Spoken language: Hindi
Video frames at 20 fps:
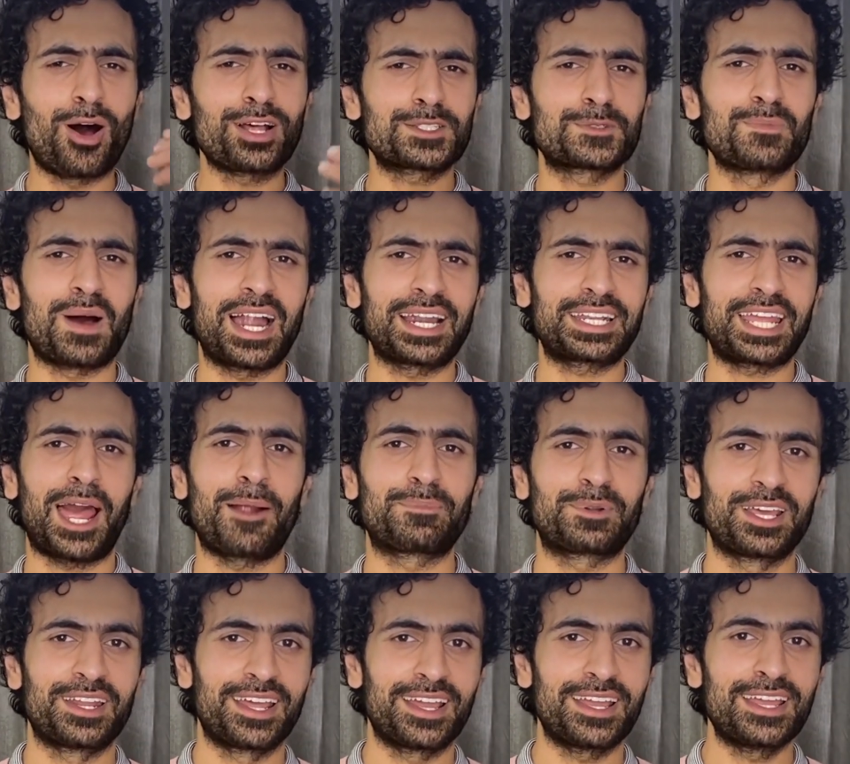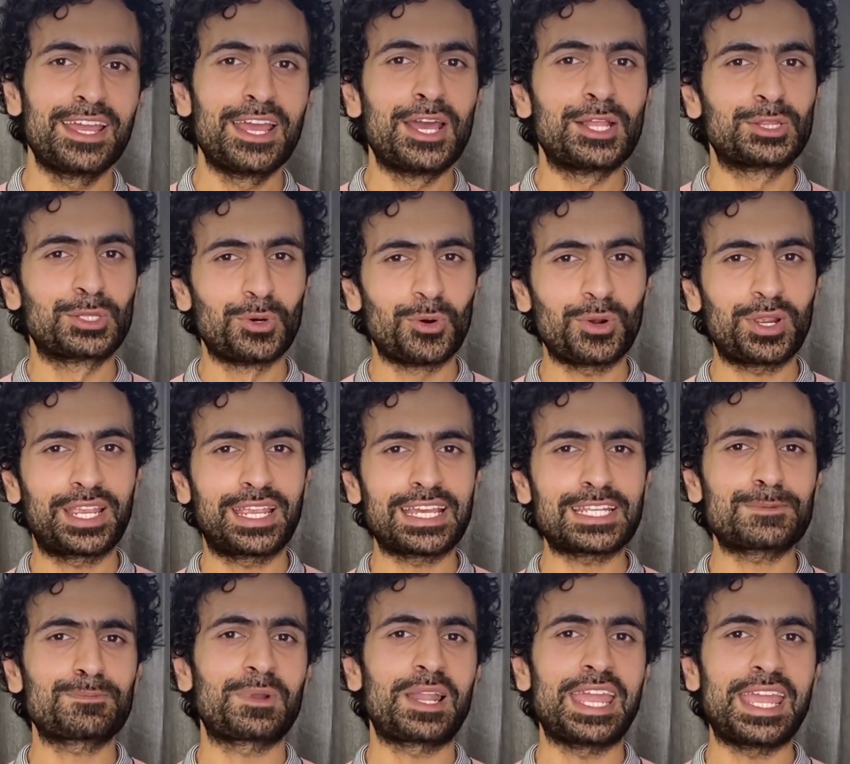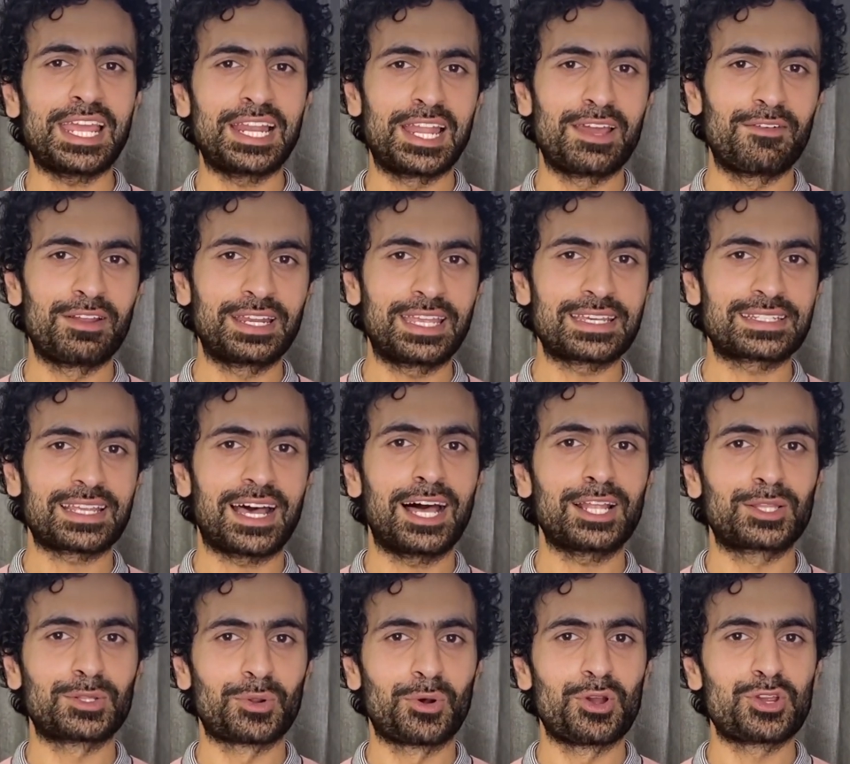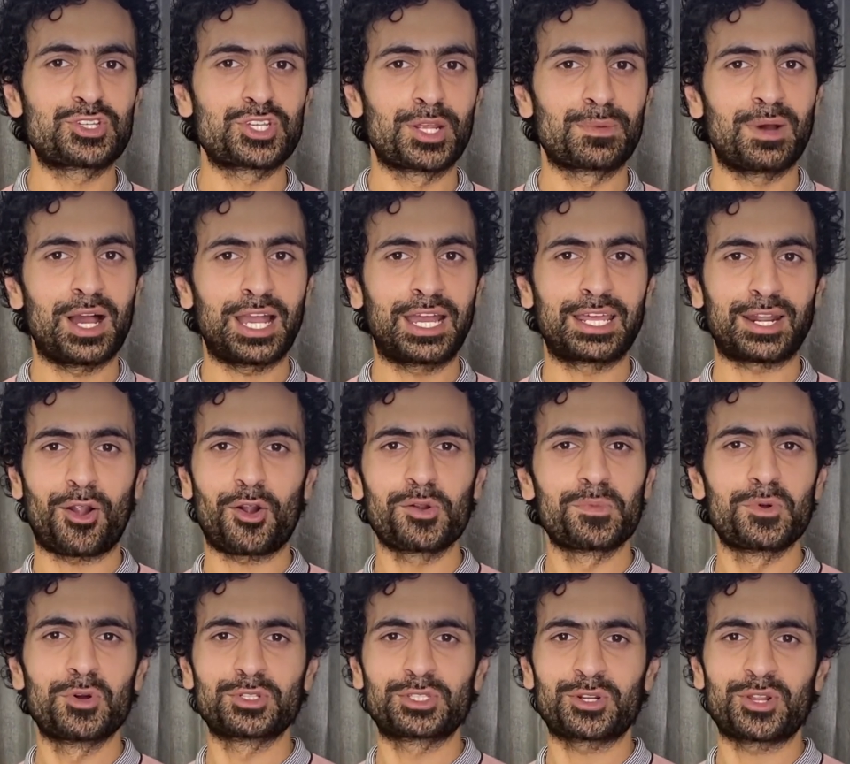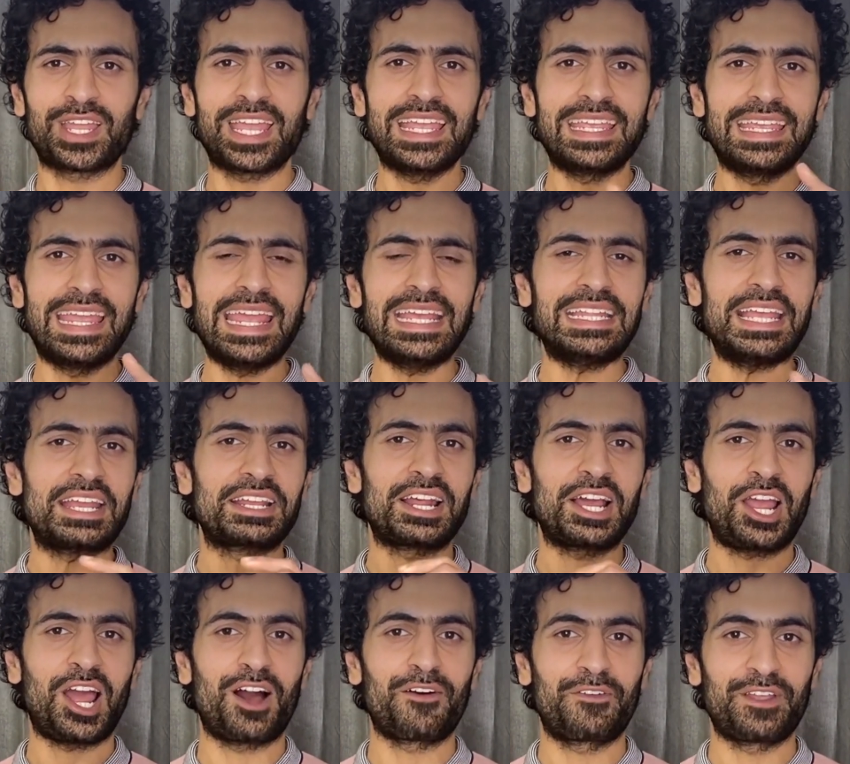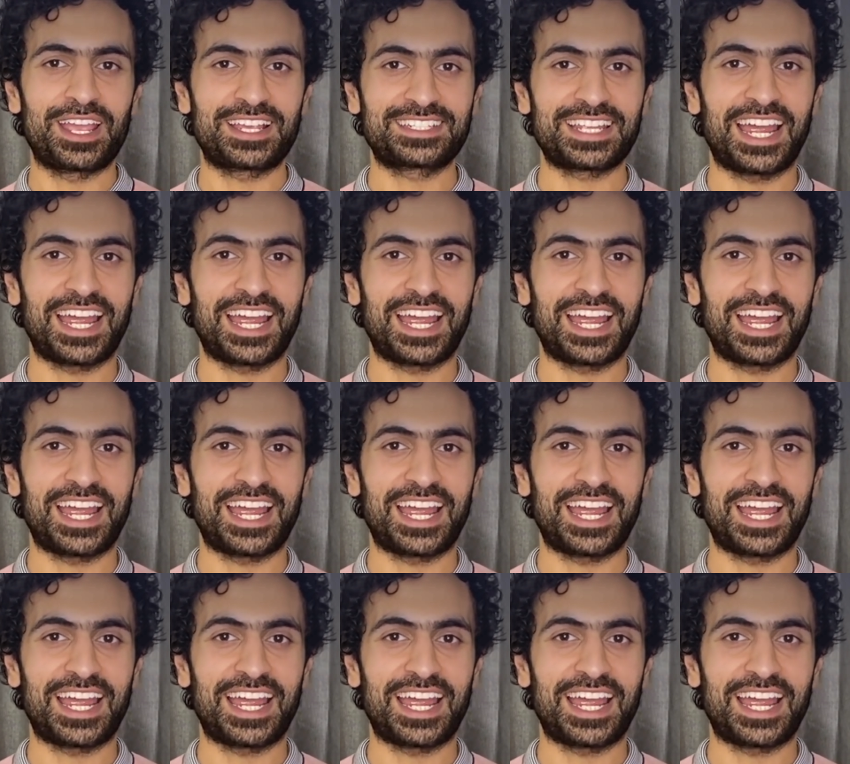बहुत स्मार्ट कैप्टन है तो किस प्लेइंग इलेवन के साथ रोहित शर्मा ग्राउंड में उतरेंगे ये देखना काफी